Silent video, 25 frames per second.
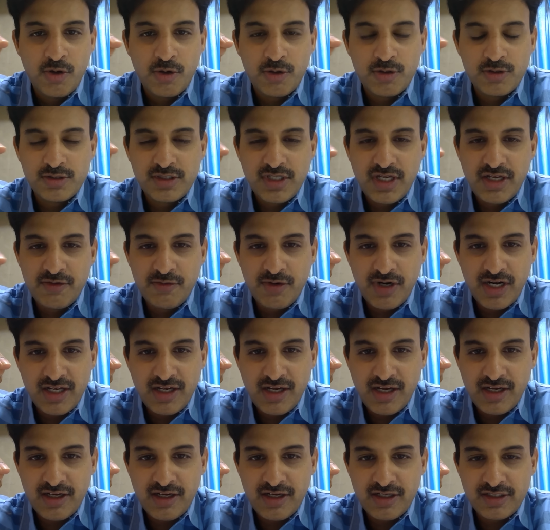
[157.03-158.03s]
ఒక్కోసారి
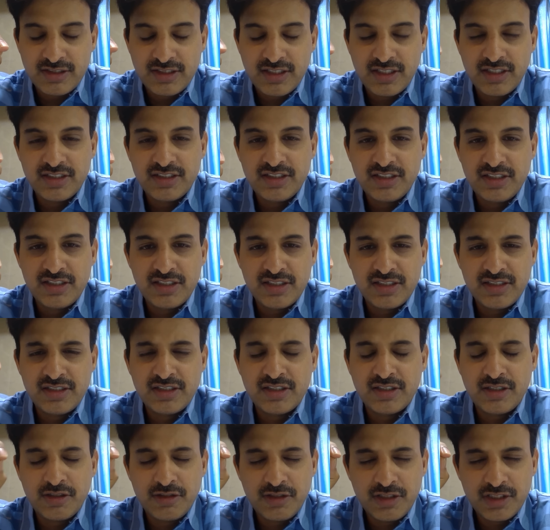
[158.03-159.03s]
వాళ్ళకి ఆ సర్జరీ
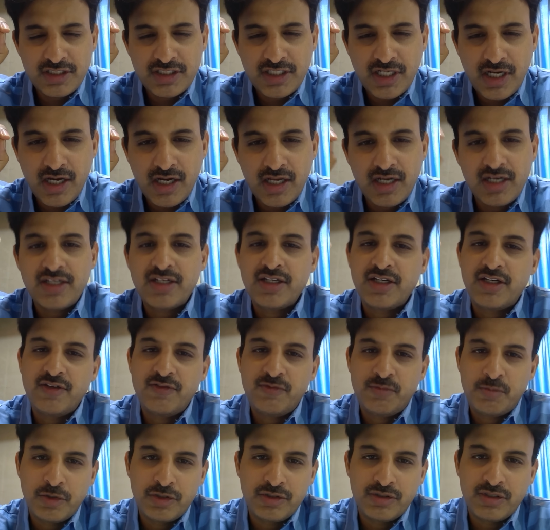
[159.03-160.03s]
చేసిన తర్వాత చాలా
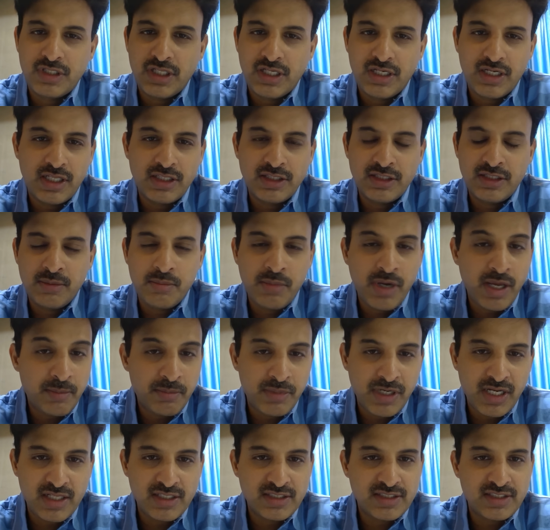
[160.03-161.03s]
రిలీఫ్ పొందుతారు అంత
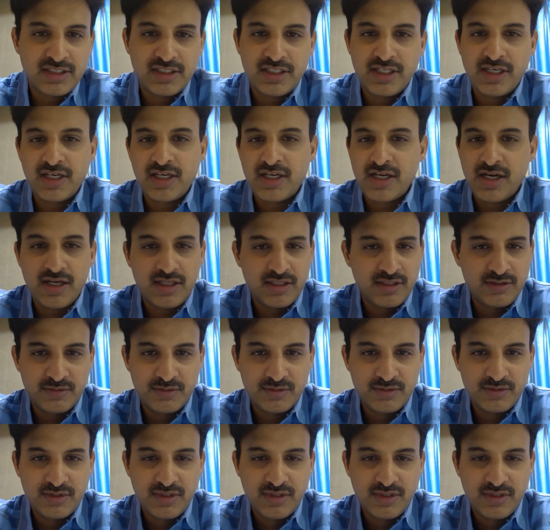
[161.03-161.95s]
భయపడాల్సిందేం కాదు